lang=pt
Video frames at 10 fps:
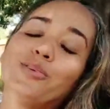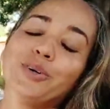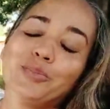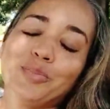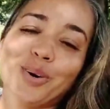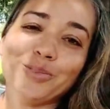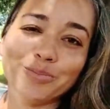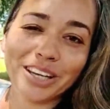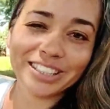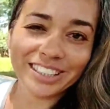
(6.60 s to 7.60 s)
meu povo,
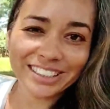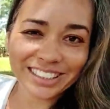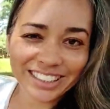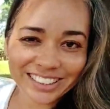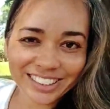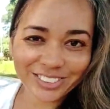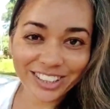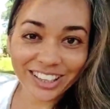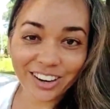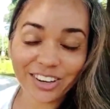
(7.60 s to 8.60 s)
minha gente linda do
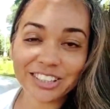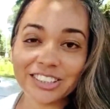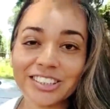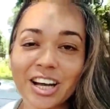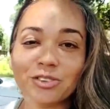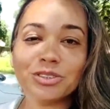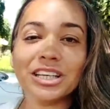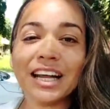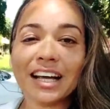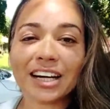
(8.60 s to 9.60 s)
canal Regiane Alves
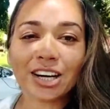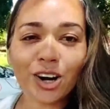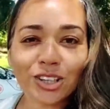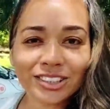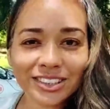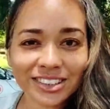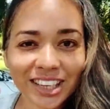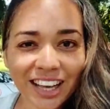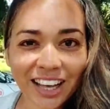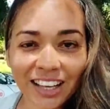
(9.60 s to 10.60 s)
Dona
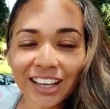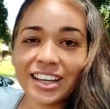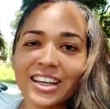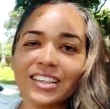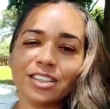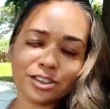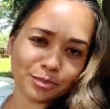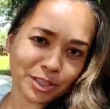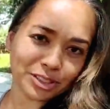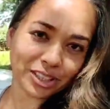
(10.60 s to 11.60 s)
Roça. Que Deus
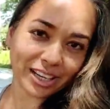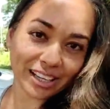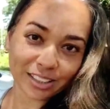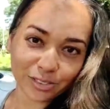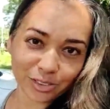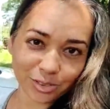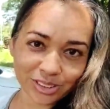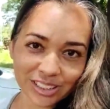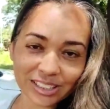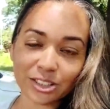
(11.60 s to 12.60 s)
abençoe cada um de
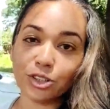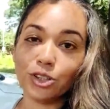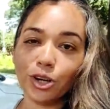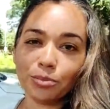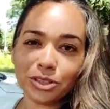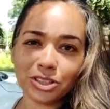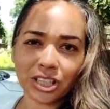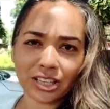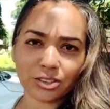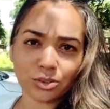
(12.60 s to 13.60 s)
vocês em nome de
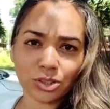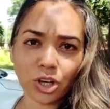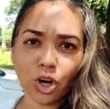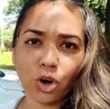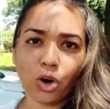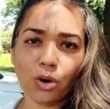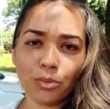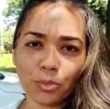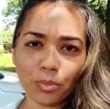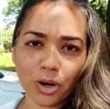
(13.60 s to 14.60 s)
Jesus. Ô
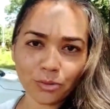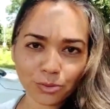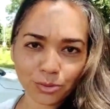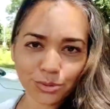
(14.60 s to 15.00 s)
meu povo,